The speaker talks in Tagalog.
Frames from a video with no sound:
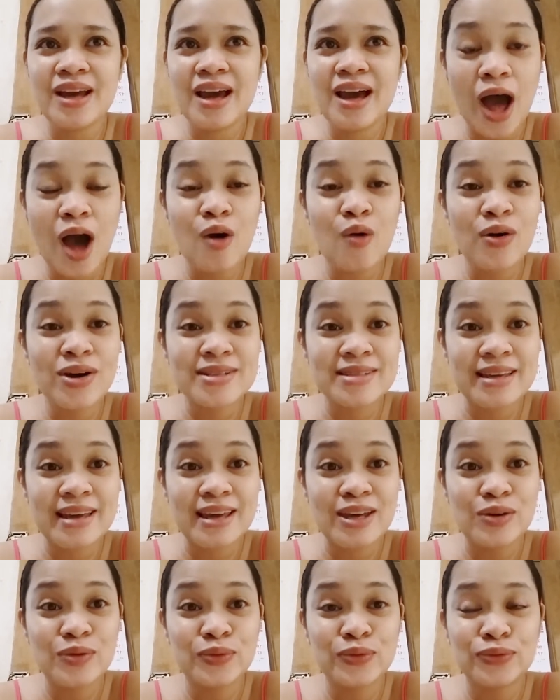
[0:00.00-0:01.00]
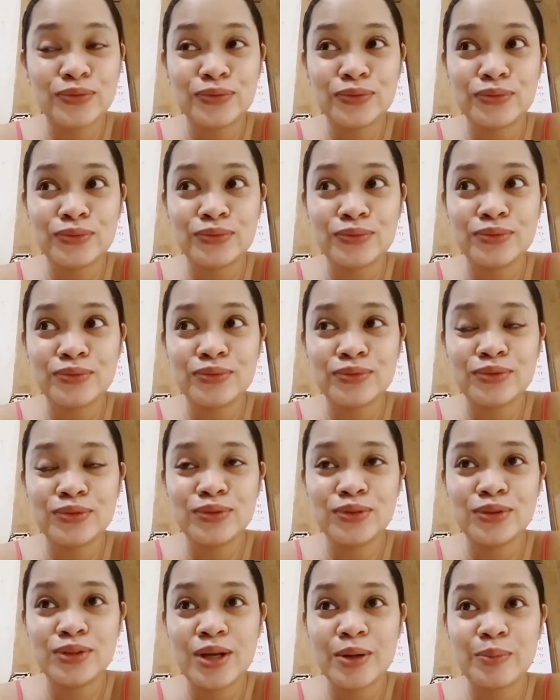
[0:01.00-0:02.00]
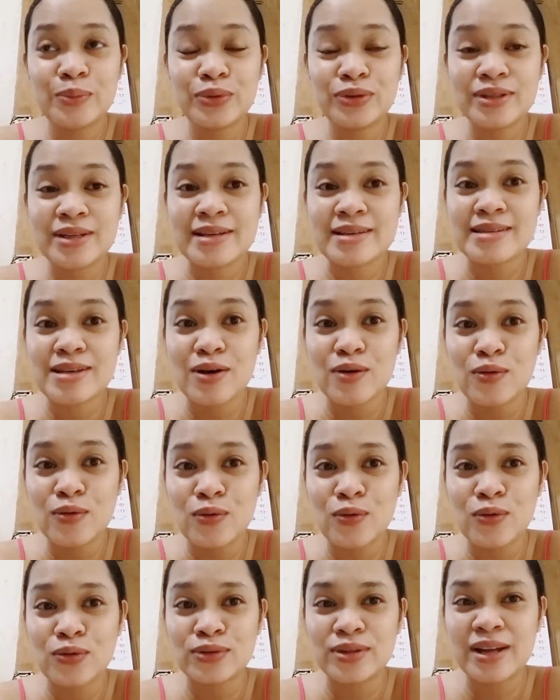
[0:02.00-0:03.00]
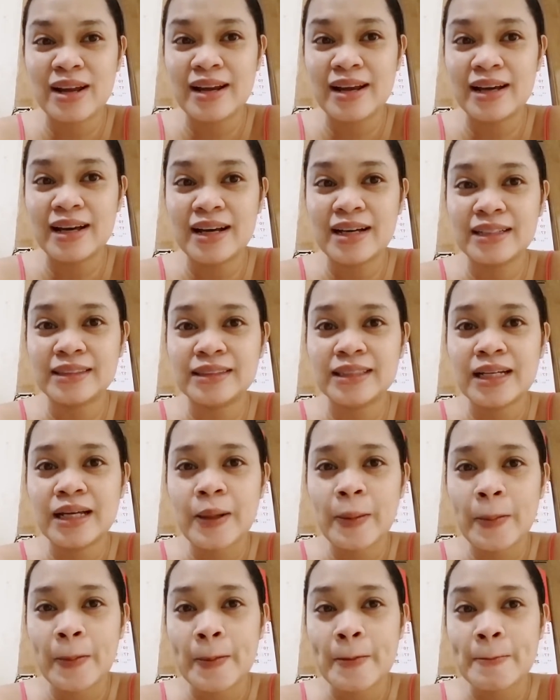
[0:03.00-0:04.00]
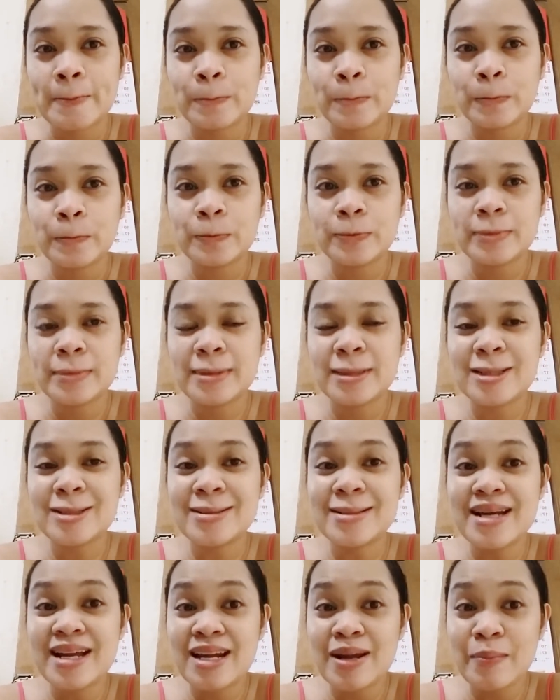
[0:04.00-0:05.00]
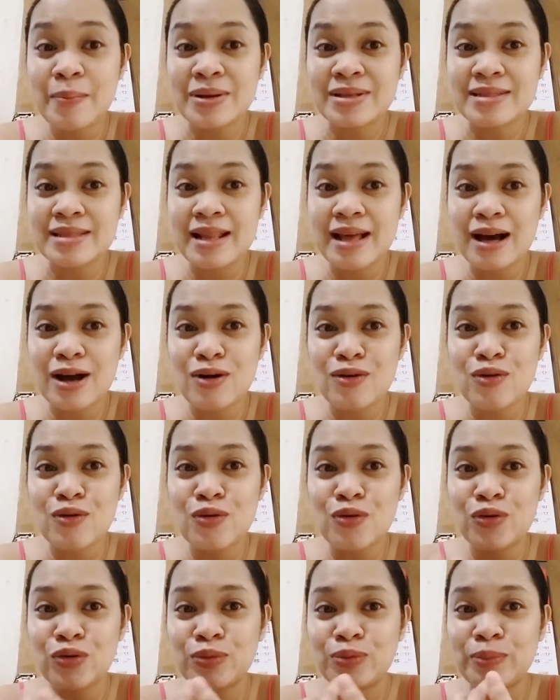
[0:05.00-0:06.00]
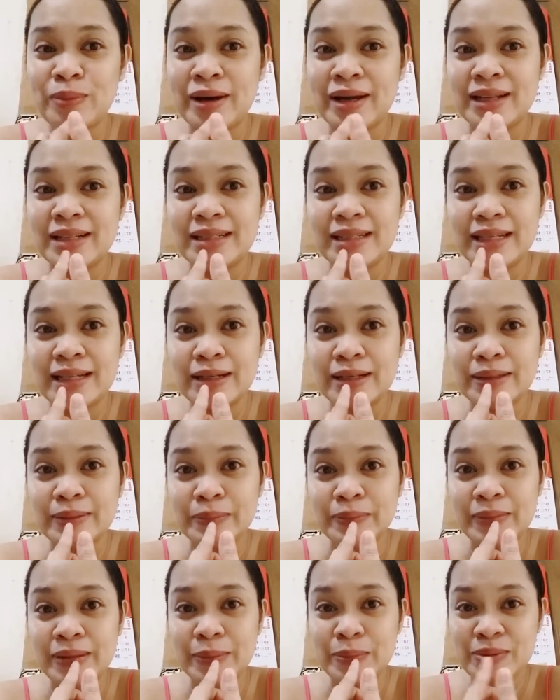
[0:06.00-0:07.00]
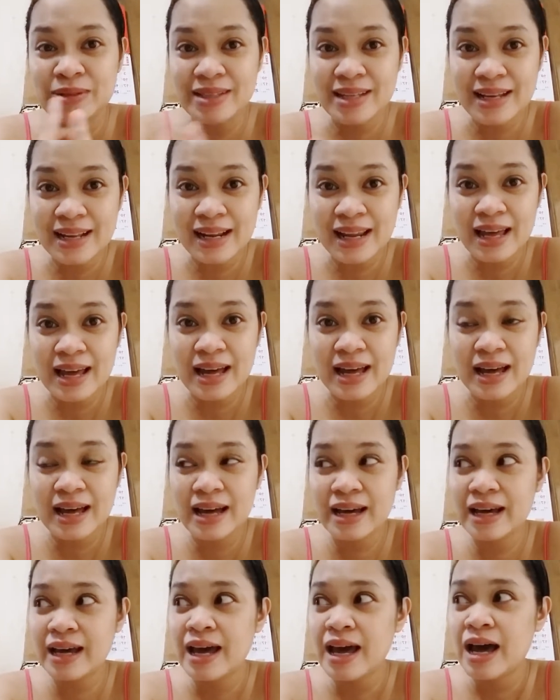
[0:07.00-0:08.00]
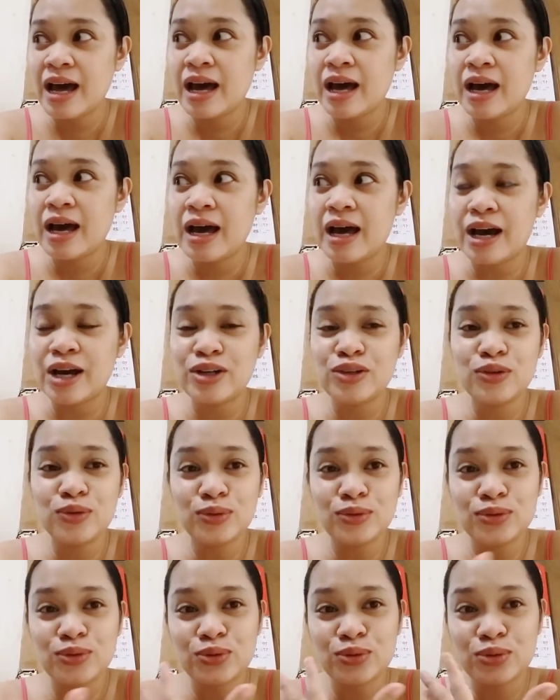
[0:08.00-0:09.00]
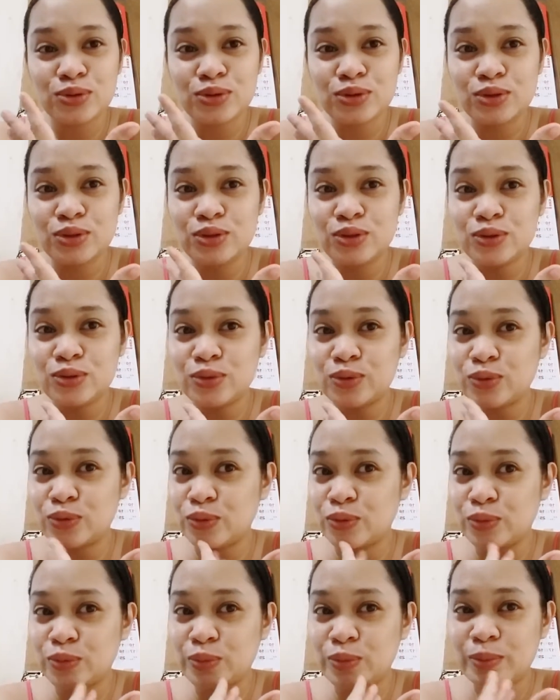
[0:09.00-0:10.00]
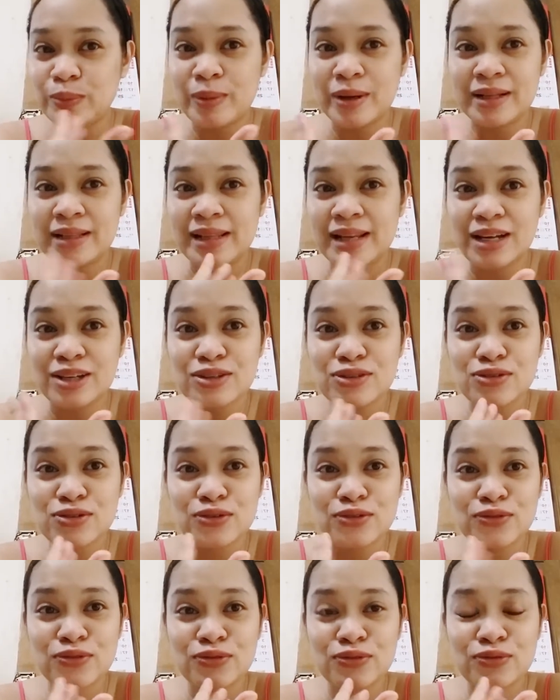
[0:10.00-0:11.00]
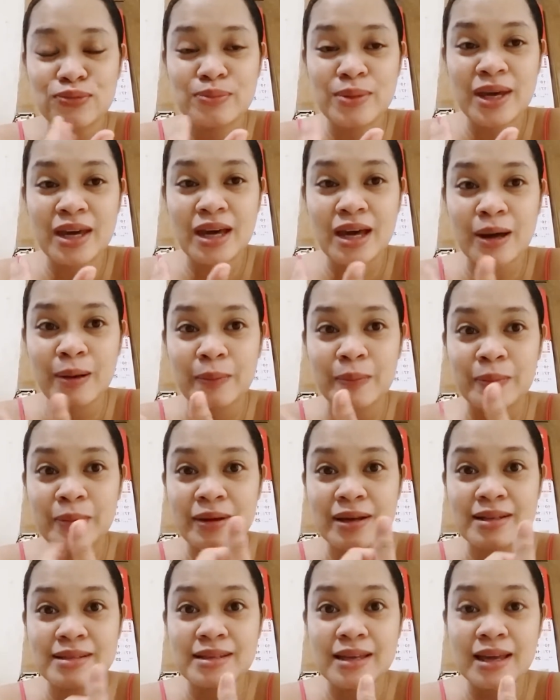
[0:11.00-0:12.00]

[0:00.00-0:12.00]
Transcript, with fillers: kasi nung nagbuntis ako talagang kung lalabas lang ako while na lipstick lang I don't use, you know, lots of makeup kasi